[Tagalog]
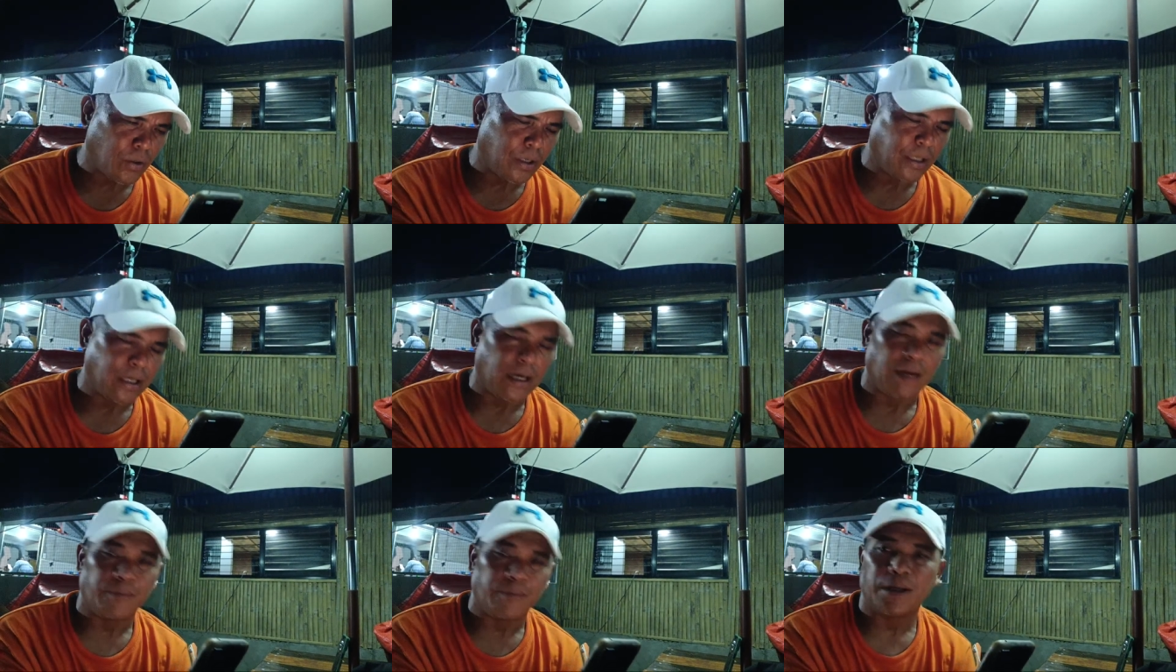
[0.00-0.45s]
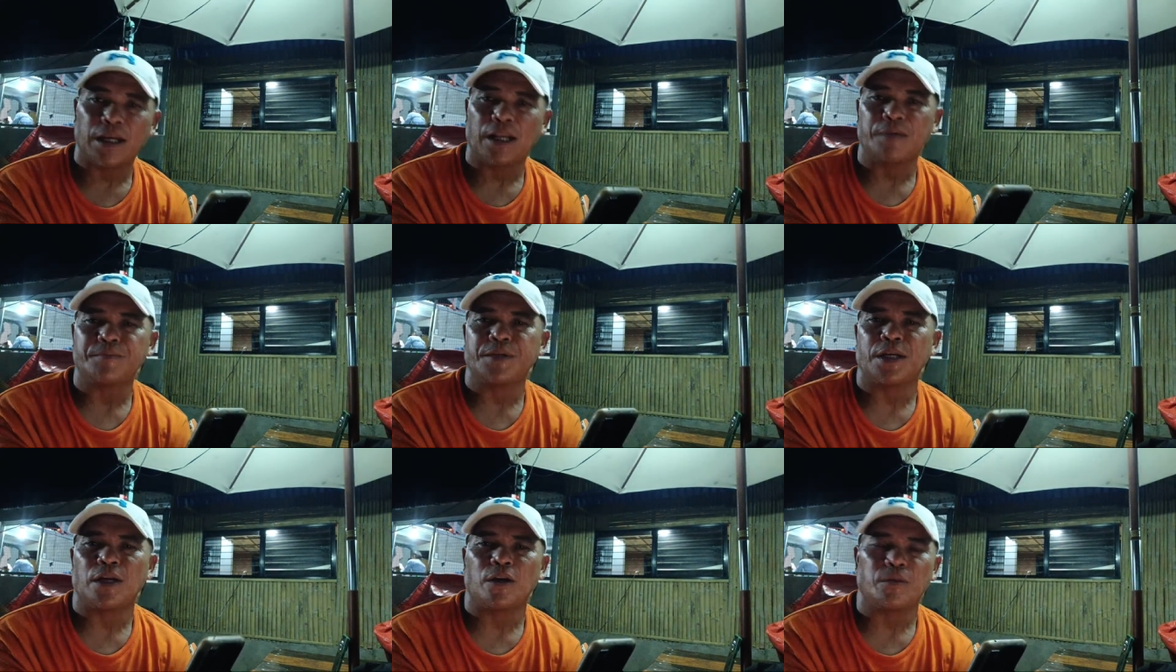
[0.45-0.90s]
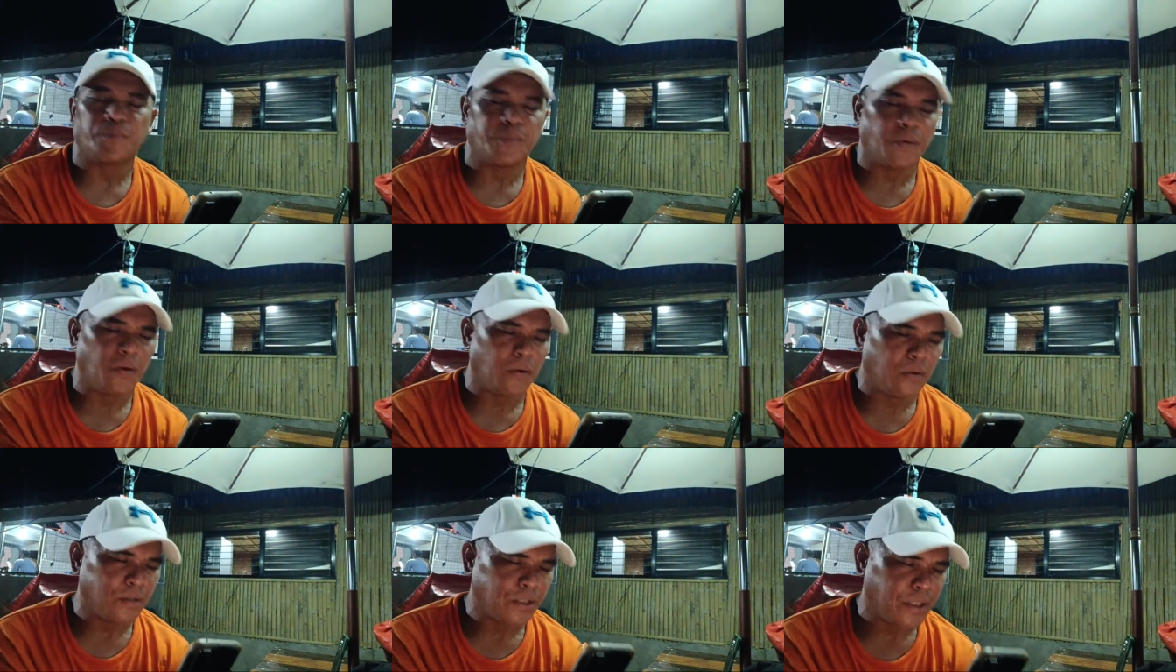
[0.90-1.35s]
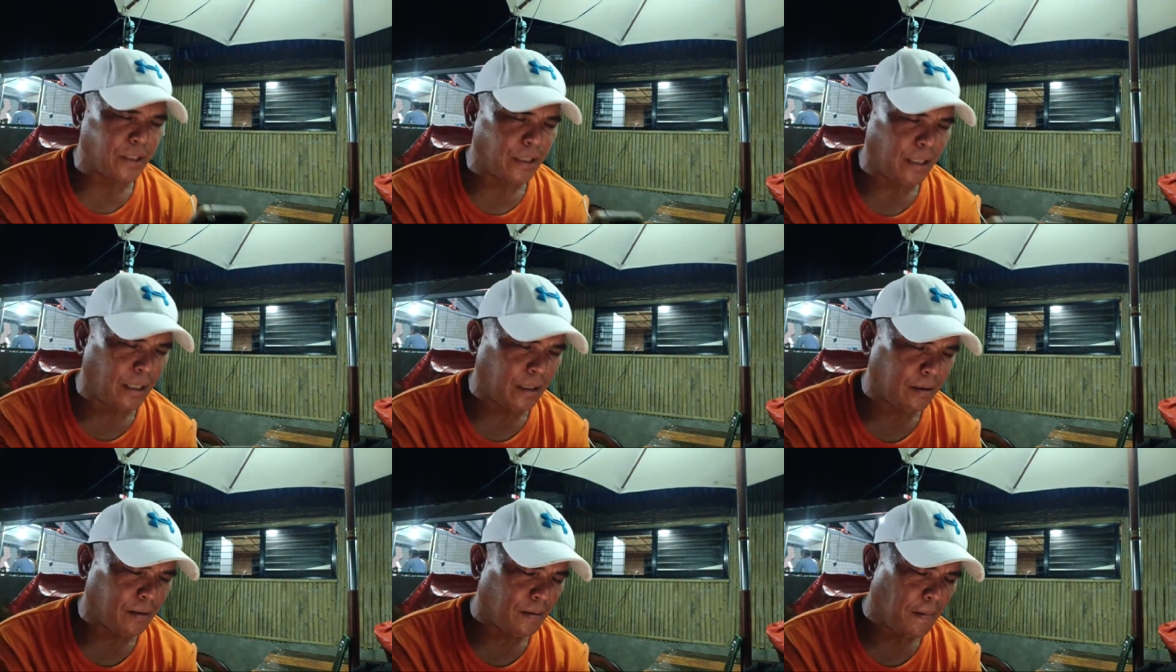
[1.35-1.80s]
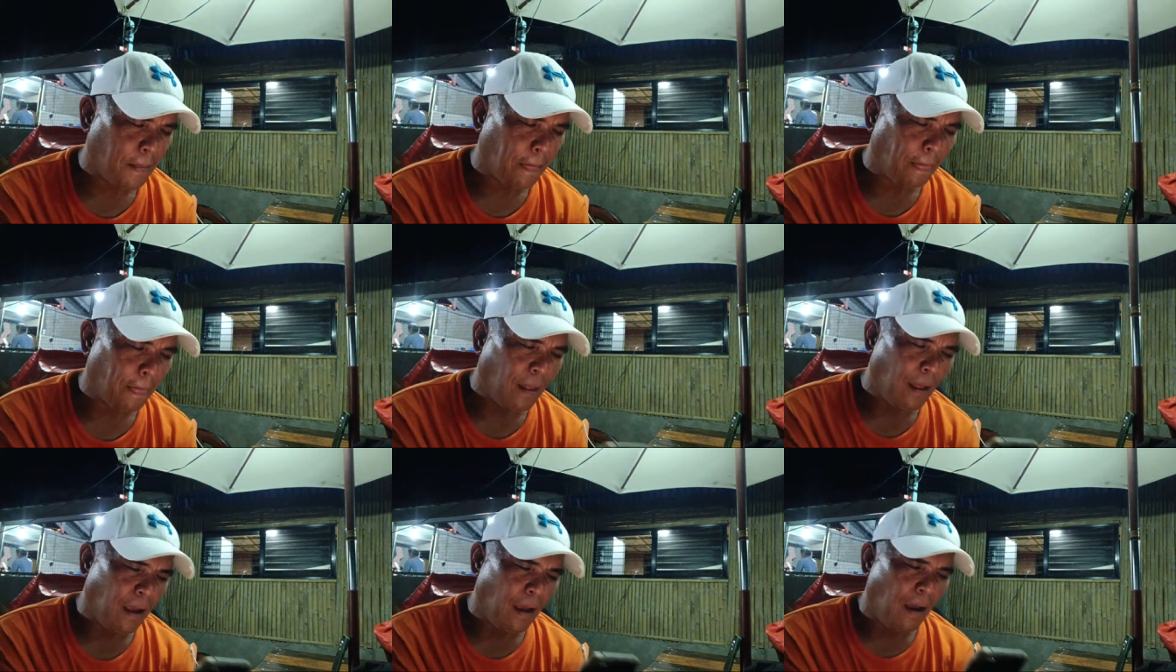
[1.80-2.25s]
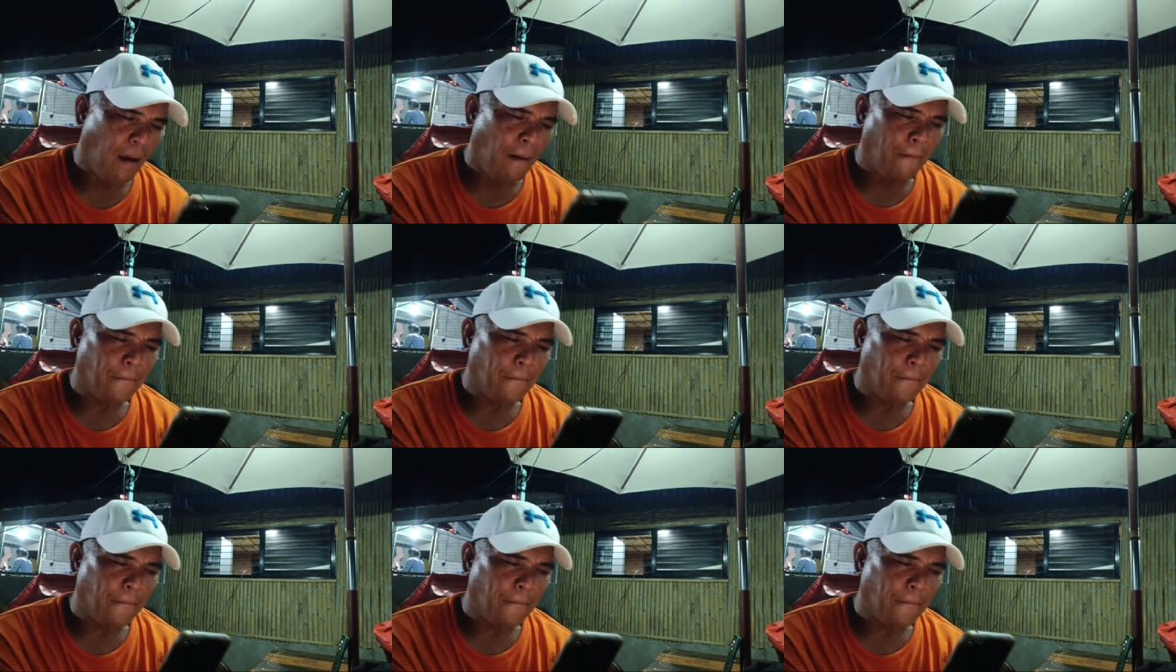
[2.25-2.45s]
Ayan, Miguel, shout out po, Sir Nick. Ano sunod?